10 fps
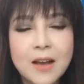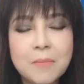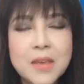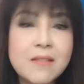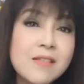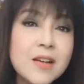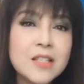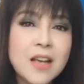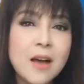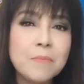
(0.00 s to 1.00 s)
มีเรื่อง
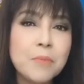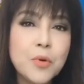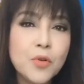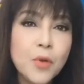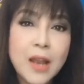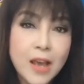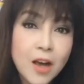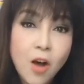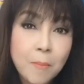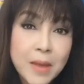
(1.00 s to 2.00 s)
จะพูดคุยอะไรก็
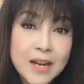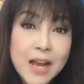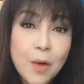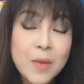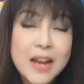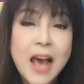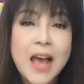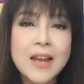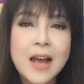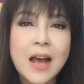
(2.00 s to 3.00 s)
คอมเมนต์นึงเข้ามาได้
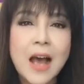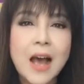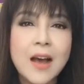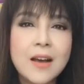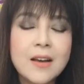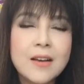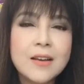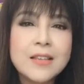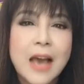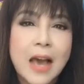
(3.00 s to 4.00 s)
นะคะ
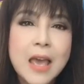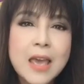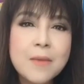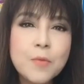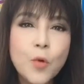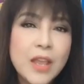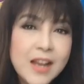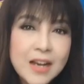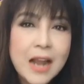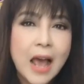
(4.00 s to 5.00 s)
อยากให้คุย
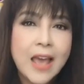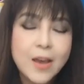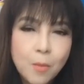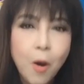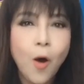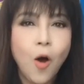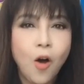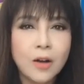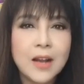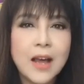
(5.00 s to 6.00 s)
เรื่องไหนก็บอ
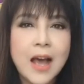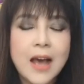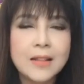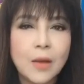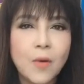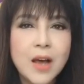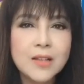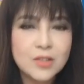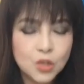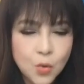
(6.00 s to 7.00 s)
กนะคะ แต่ว่า
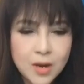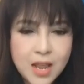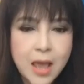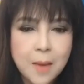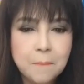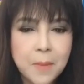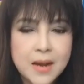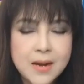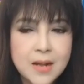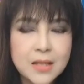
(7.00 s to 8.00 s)
ช่วงนี้เป็น
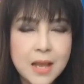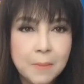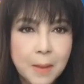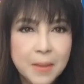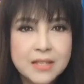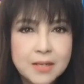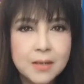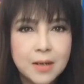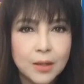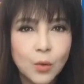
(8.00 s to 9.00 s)
เรื่องที่กำลังเผชิ
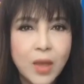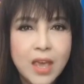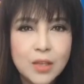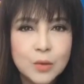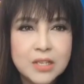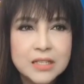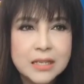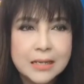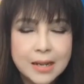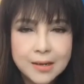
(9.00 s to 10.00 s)
ญกับตัวเองอยู่จ
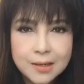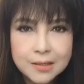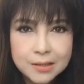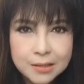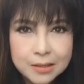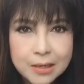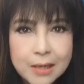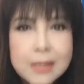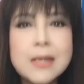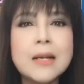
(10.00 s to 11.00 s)
ริงๆ นั่นก็คือ
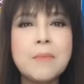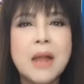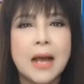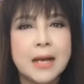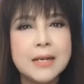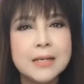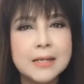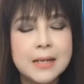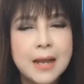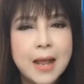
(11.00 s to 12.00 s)
เรื่องน้ำหนักเกิ
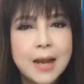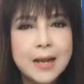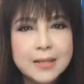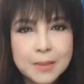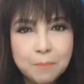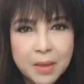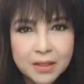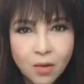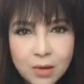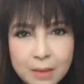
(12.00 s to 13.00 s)
น และจำเป็น
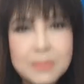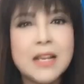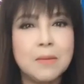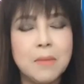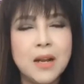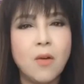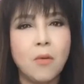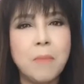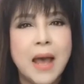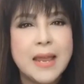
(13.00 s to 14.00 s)
ต้องกำจัดมันออ
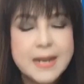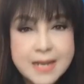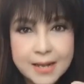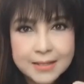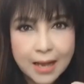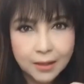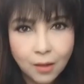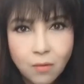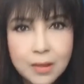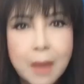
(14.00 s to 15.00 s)
กไป เนื่องจาก
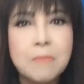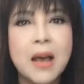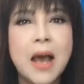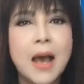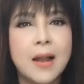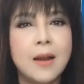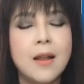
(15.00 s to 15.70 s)
ต้องทำงาน